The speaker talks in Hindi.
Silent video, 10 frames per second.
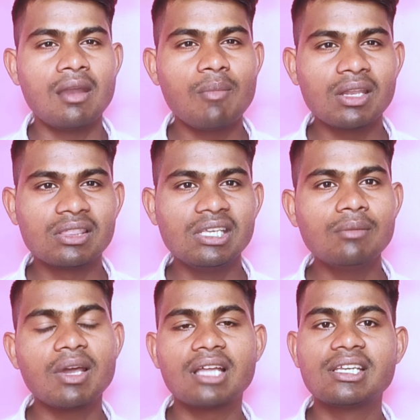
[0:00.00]
नंबर
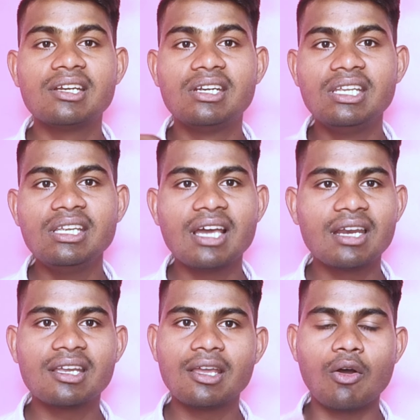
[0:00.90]
तीन पर आता है
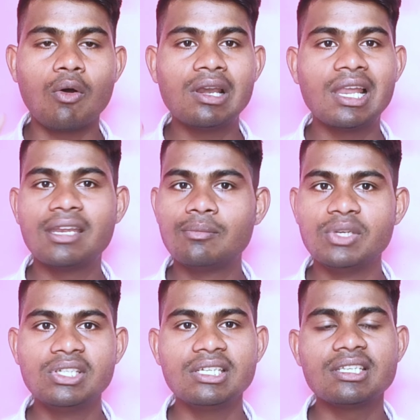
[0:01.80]
डी आर के
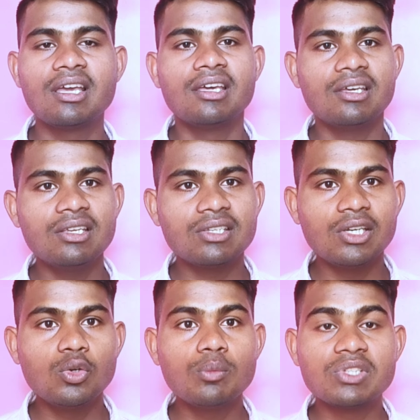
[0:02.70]
ऑनलाइन बिजनेस
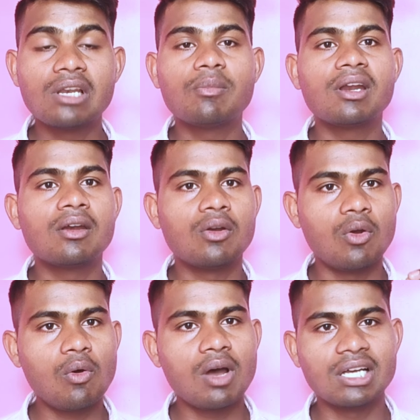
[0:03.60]
इस यूट्यूब चैनल पर
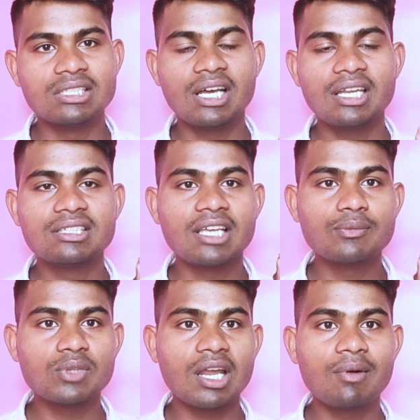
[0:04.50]
नौ हजार
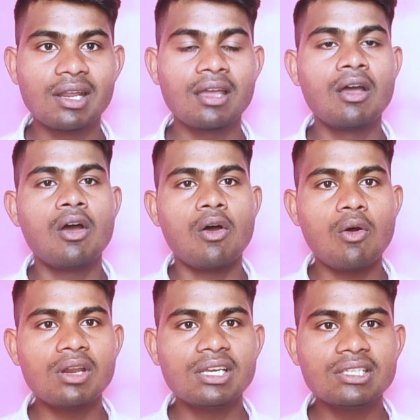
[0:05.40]
सब्सक्राइबर हैं
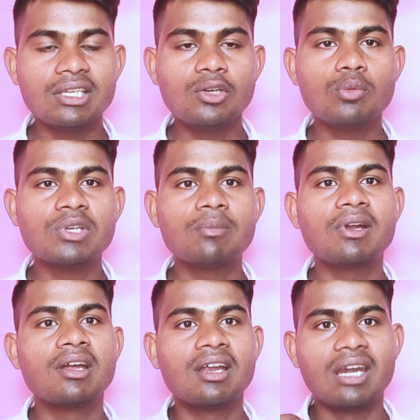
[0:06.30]
और इस यूट्यूब
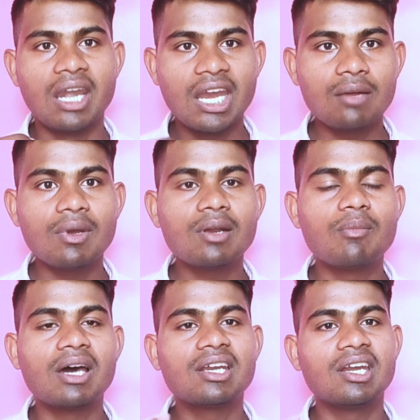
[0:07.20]
चैनल पर
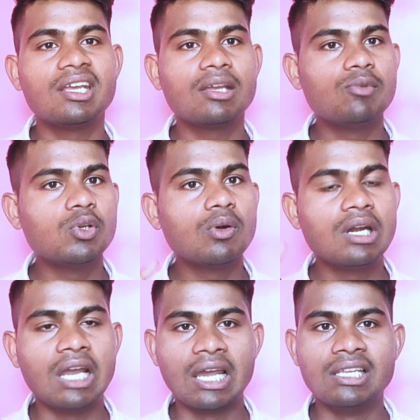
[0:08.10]
नेटवर्क मार्केटिंग के
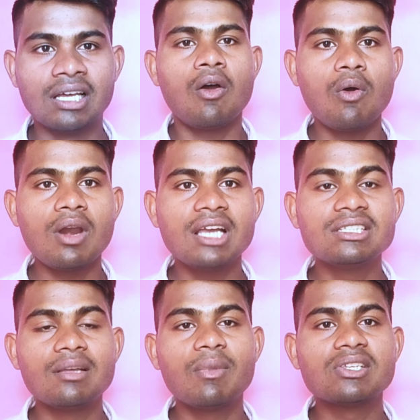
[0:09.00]
वीडियो डाले और
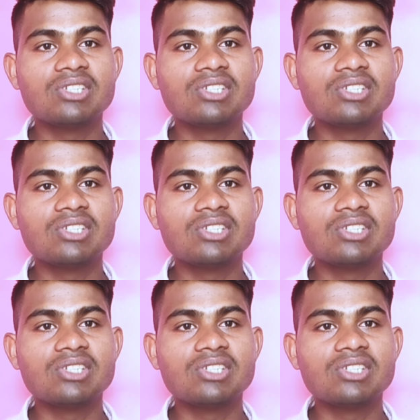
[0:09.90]
गाइस नंबर